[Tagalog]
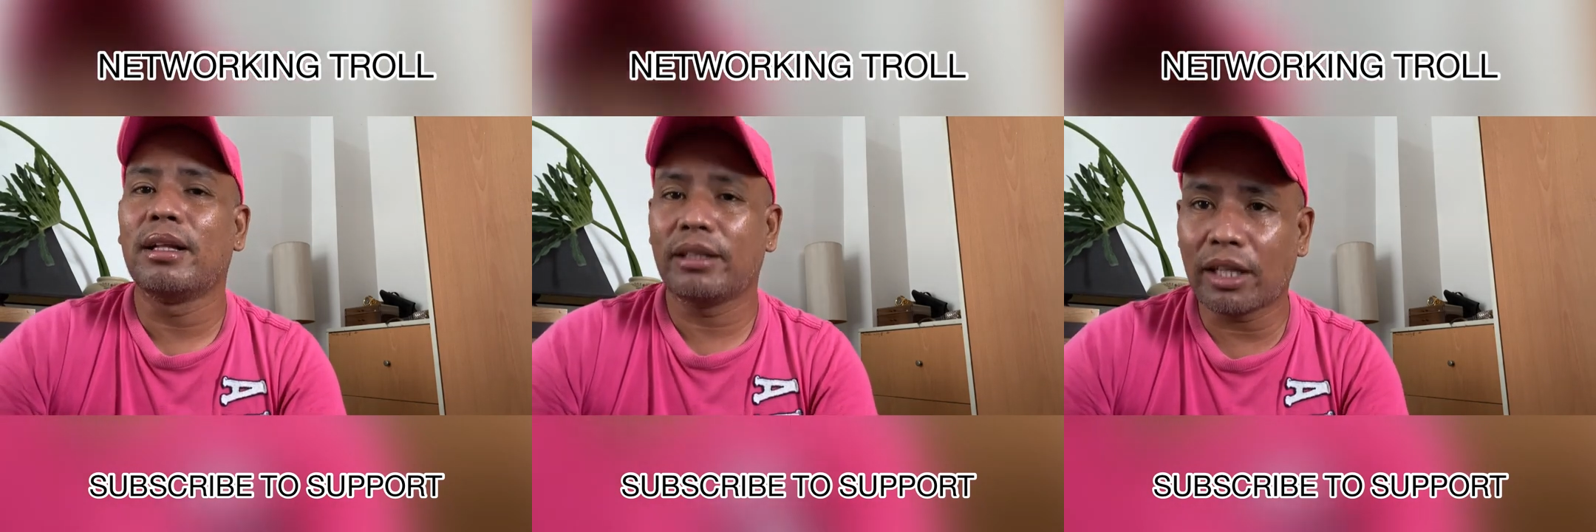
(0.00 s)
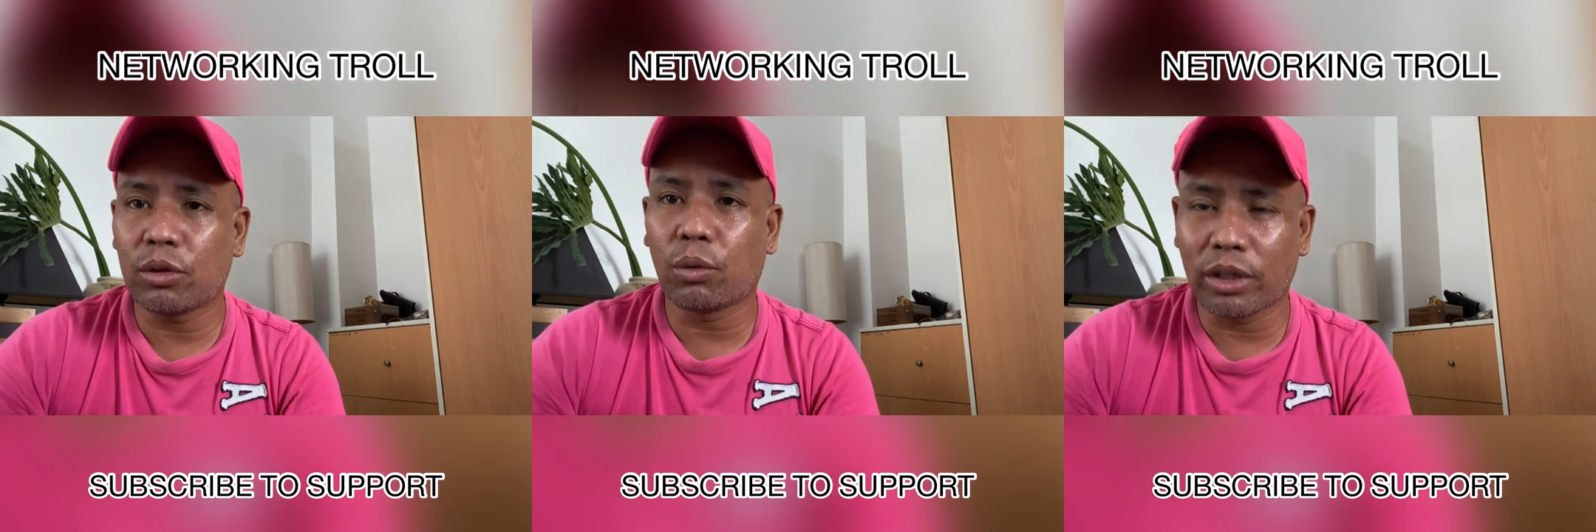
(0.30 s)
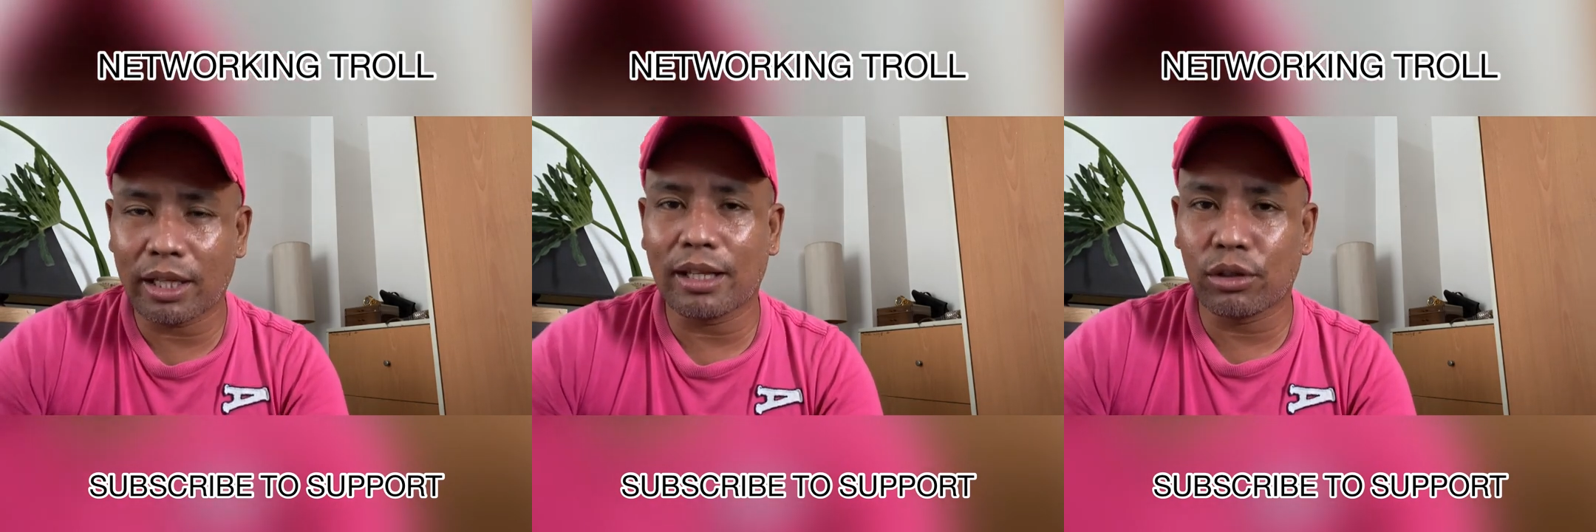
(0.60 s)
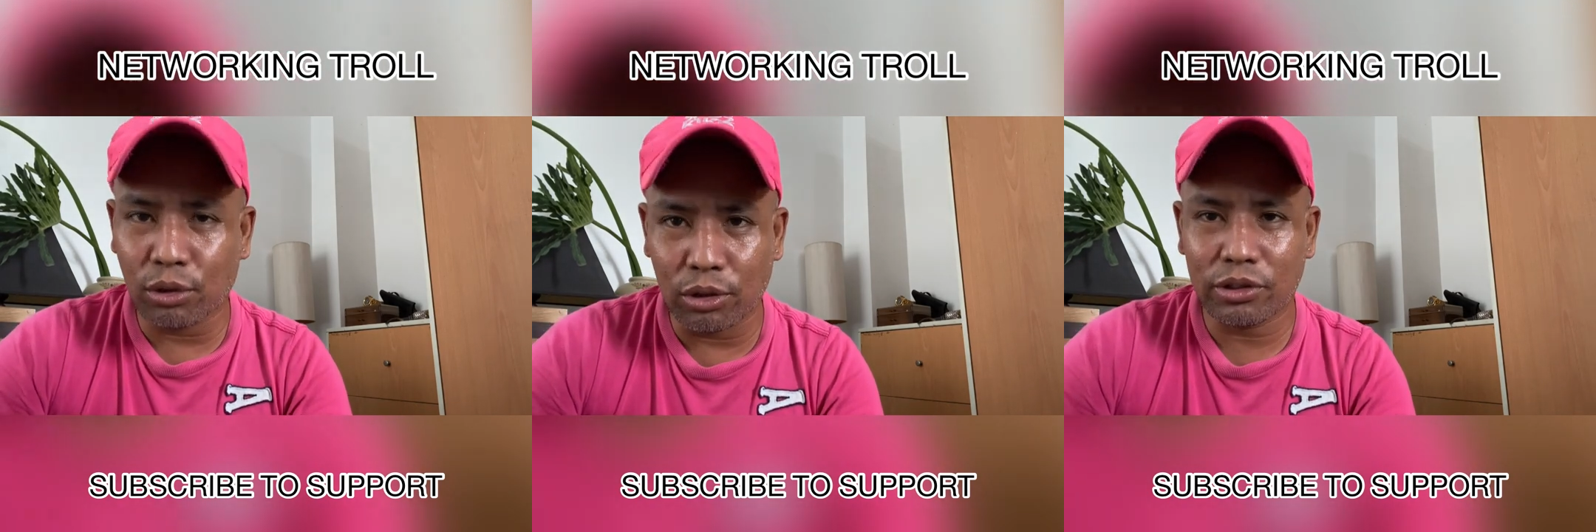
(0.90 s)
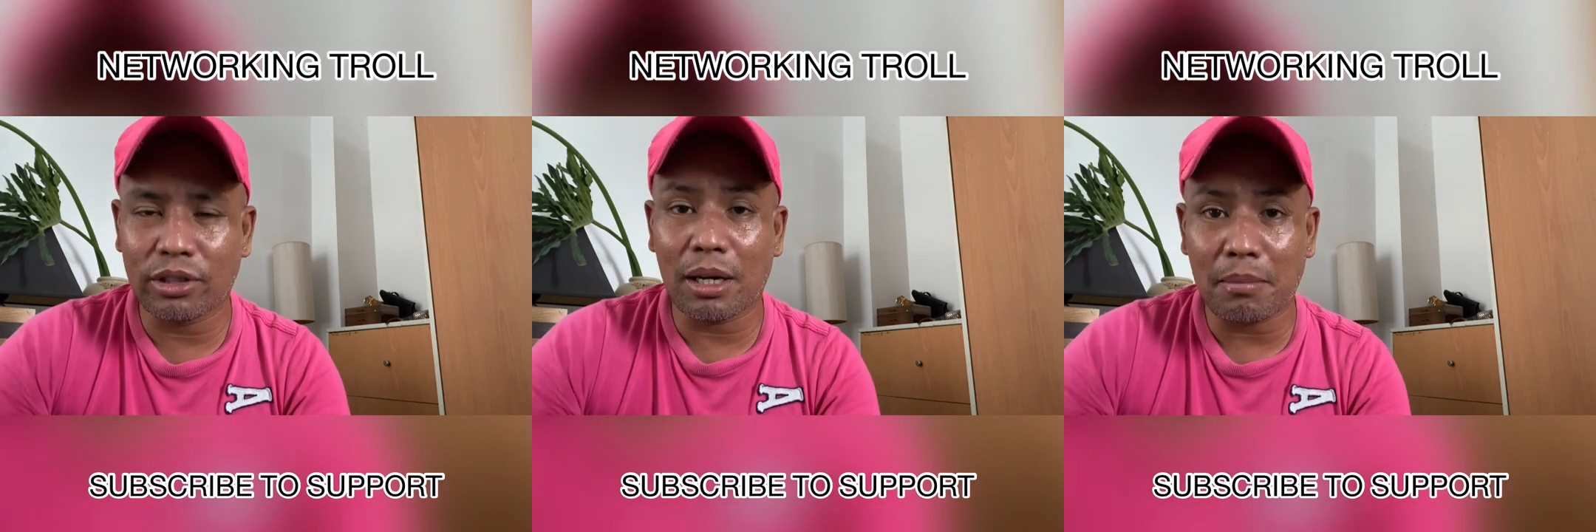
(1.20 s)
networking
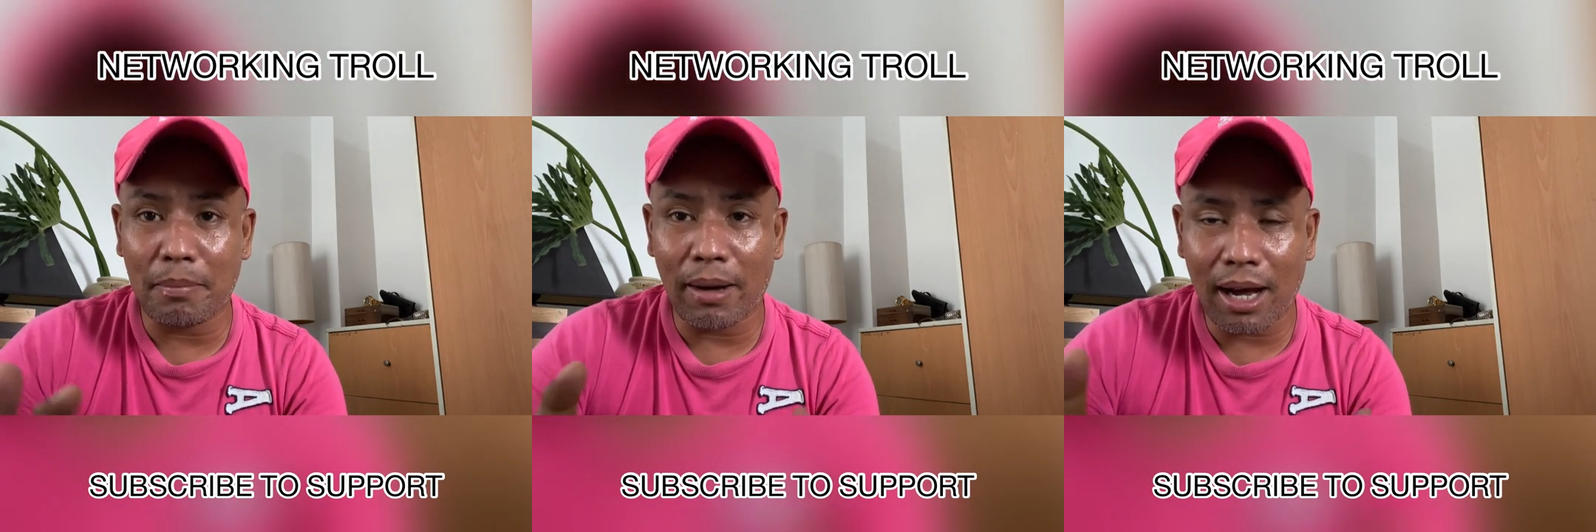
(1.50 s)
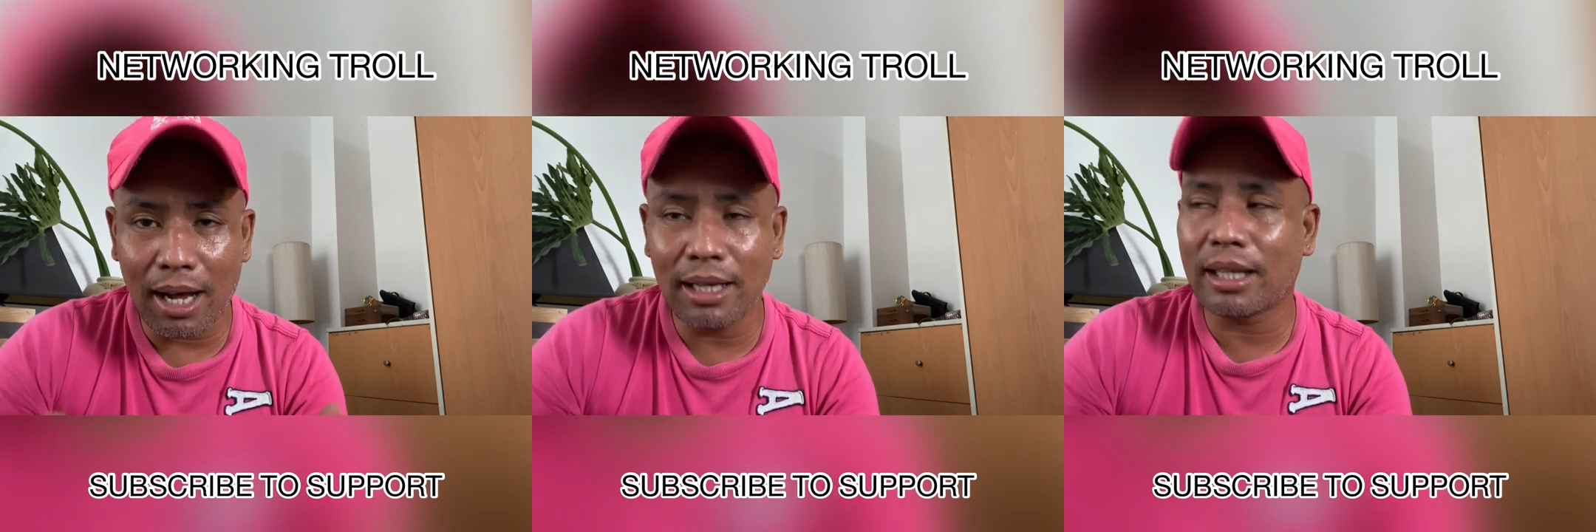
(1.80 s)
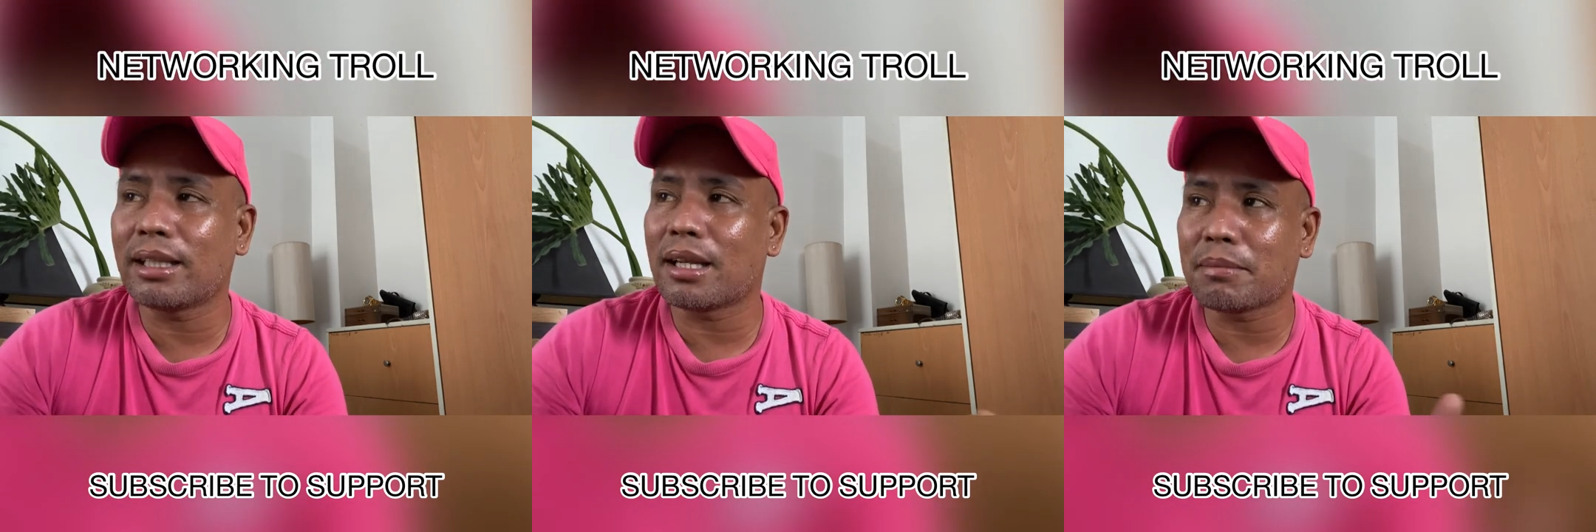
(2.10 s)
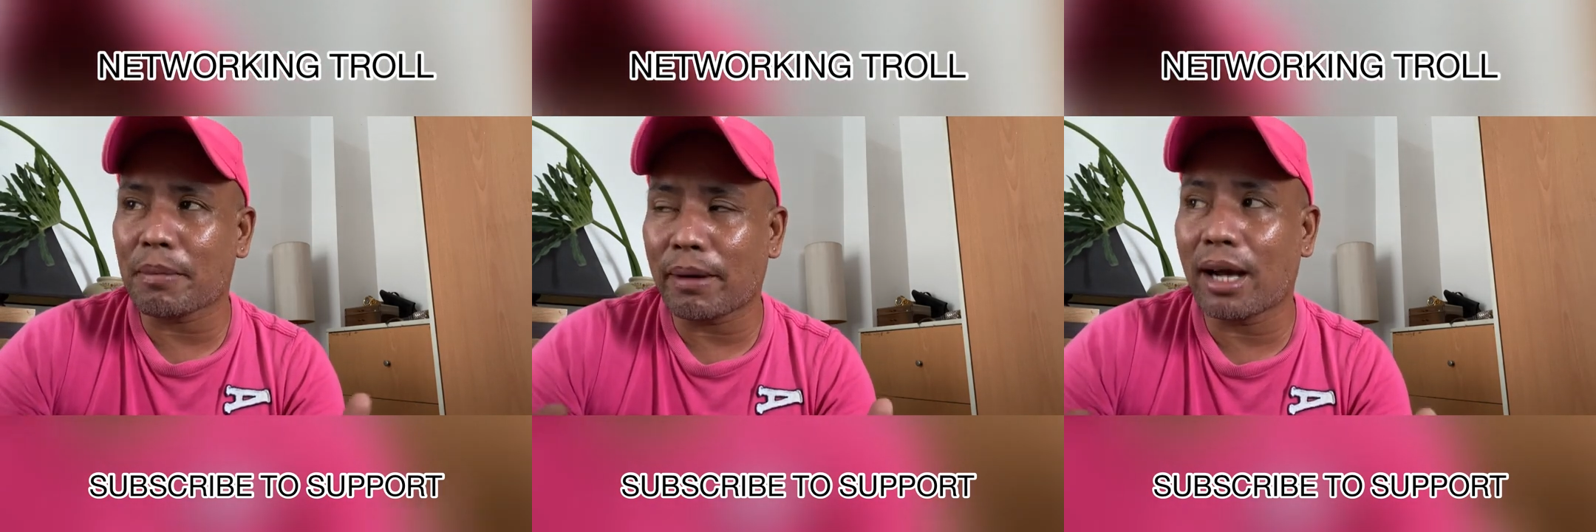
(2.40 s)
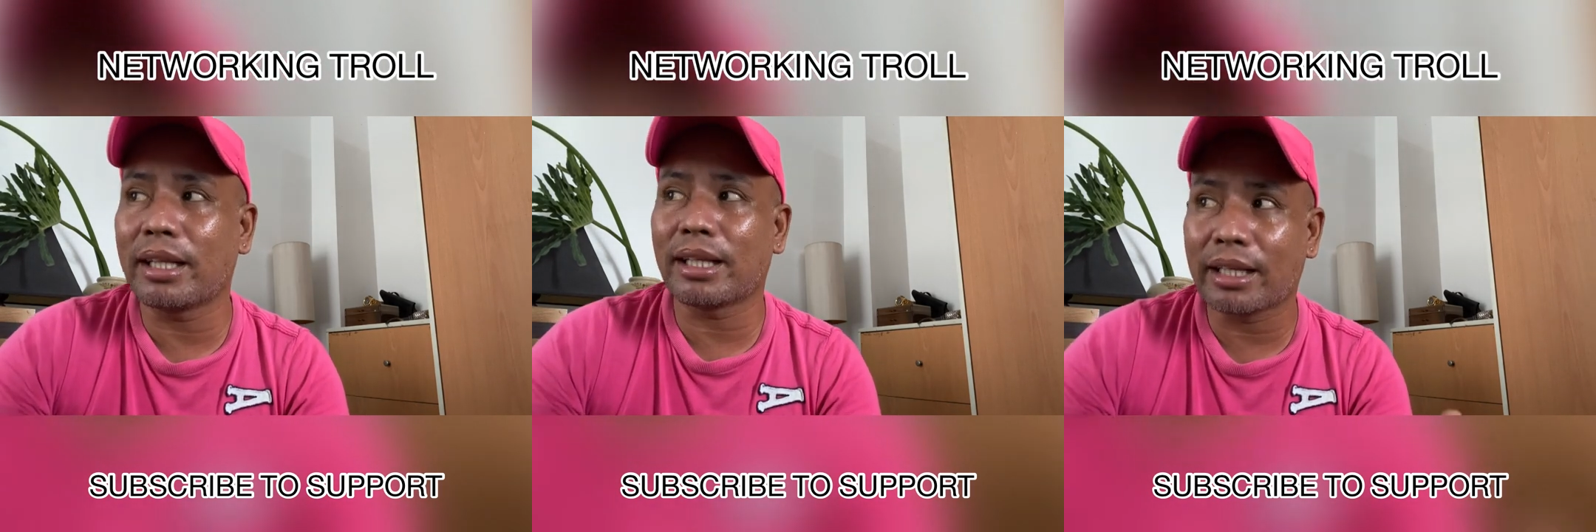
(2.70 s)
trolls na nagpapakalat na
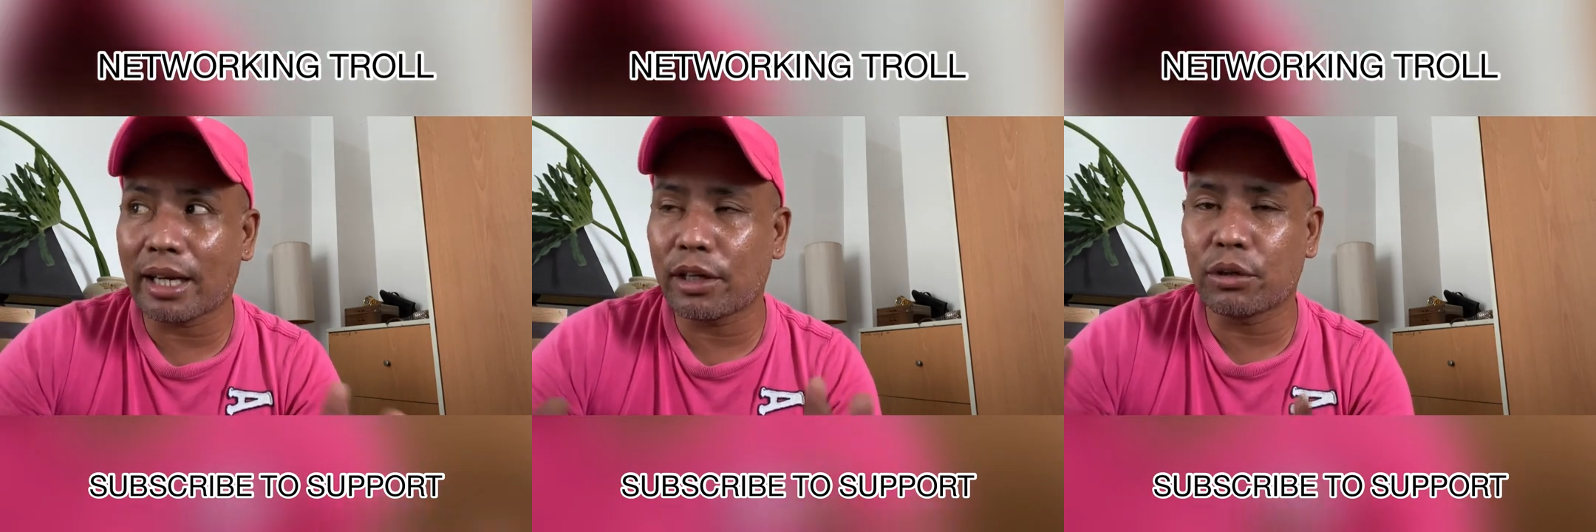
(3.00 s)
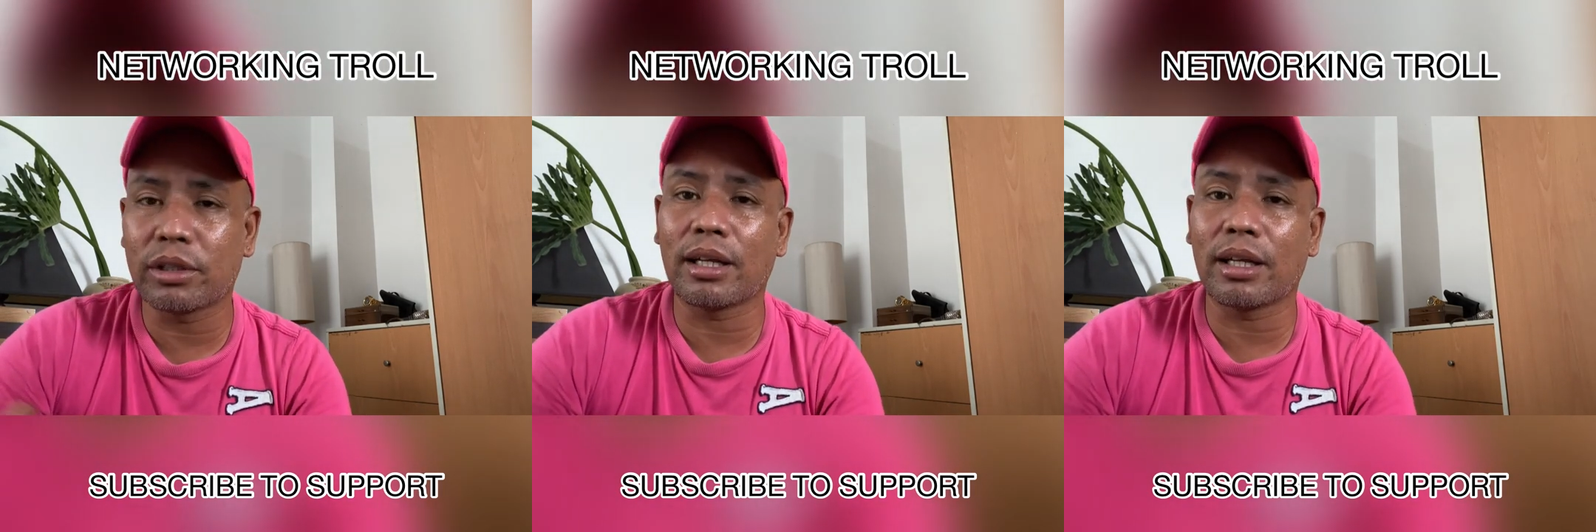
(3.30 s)
nagpapakalat nagre-recruit